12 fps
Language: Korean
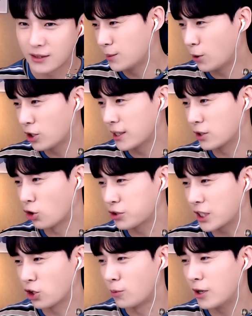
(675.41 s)
이번에
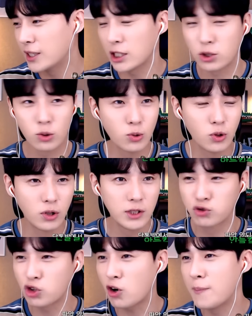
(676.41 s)
어떻게 넘어간다 쳐도
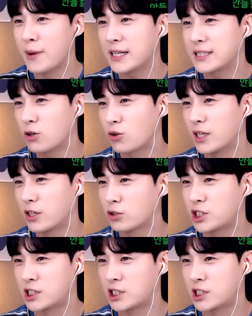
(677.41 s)
무조건 맨날 싸우겠네 이거.